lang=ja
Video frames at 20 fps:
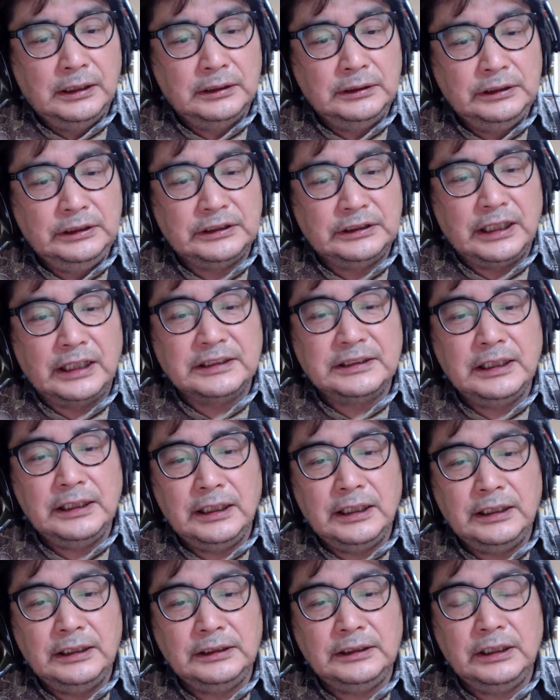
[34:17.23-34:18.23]
にさせ
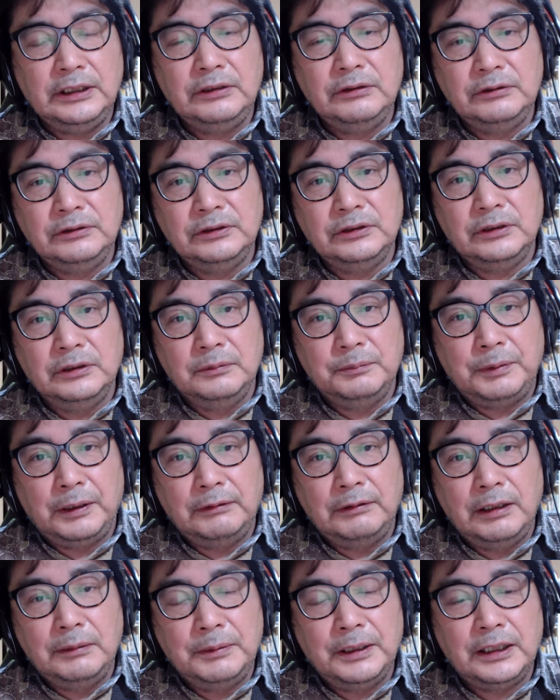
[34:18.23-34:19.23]
られている
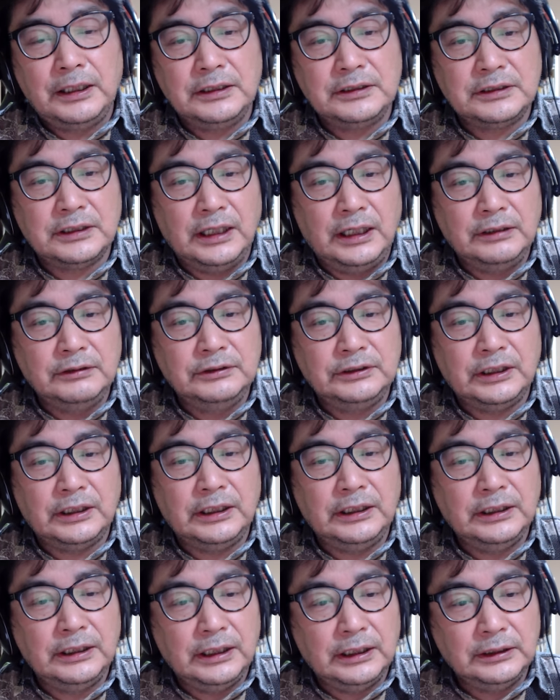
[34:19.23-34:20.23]
パワーバランスがあるんじゃ
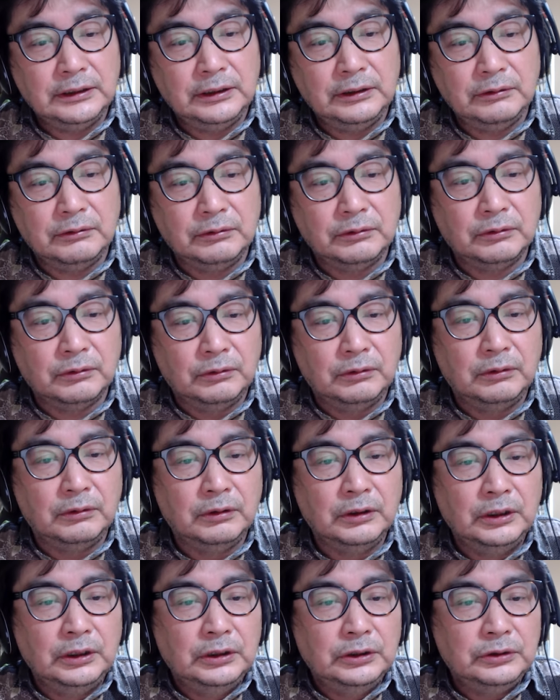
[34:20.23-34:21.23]
ないかっていうこと
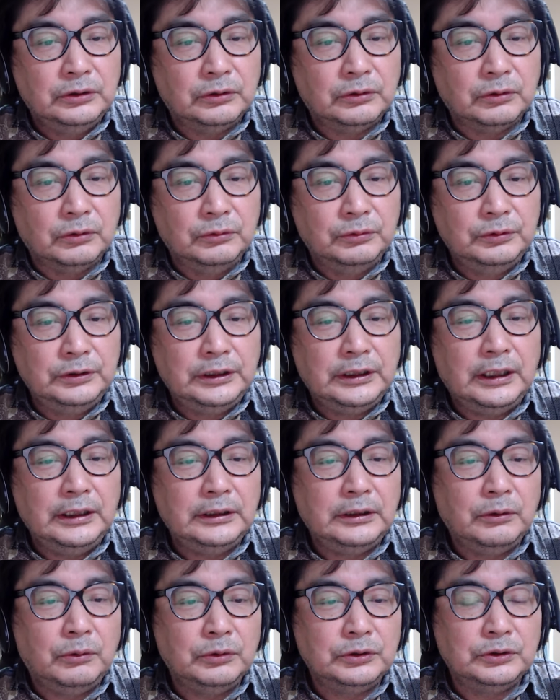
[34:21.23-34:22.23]
をちょっと振り
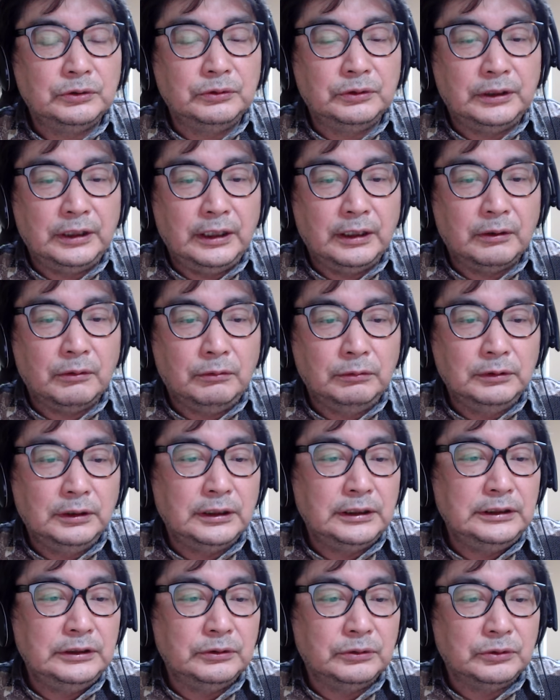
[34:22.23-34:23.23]
返ってほしくて、こん
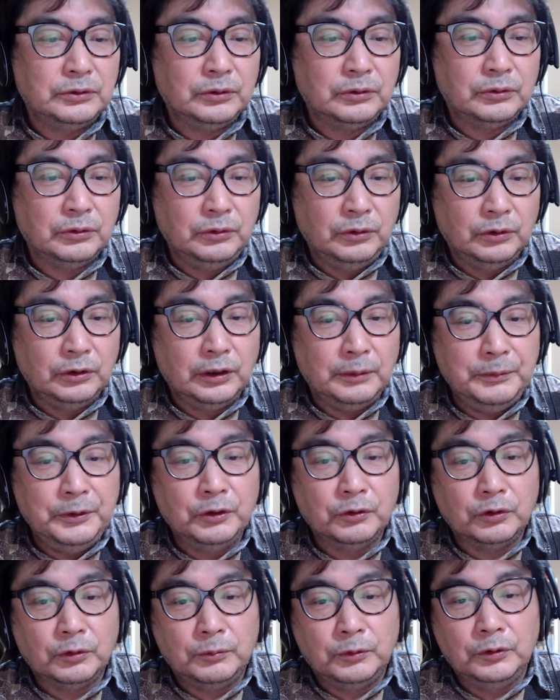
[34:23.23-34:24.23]
な記事をちょっと読んでみ
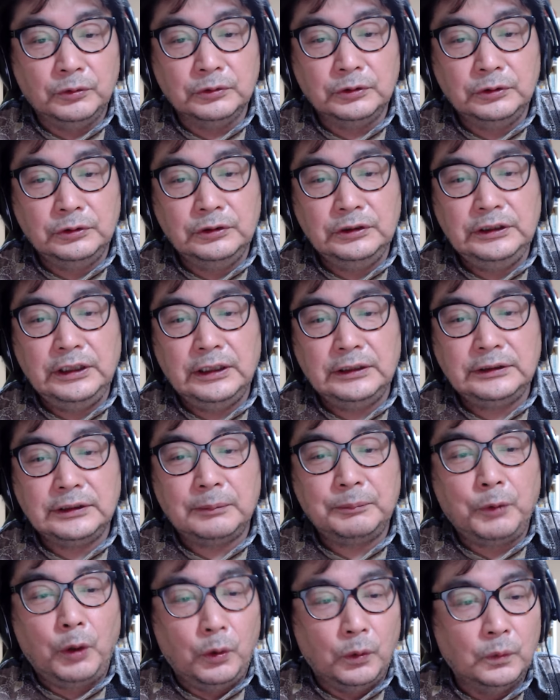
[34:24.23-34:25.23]
ようと思う。
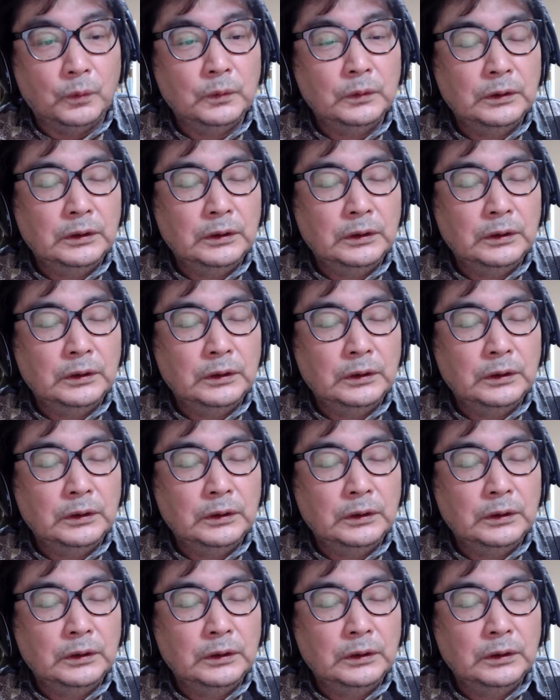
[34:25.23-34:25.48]
クーリエジャポン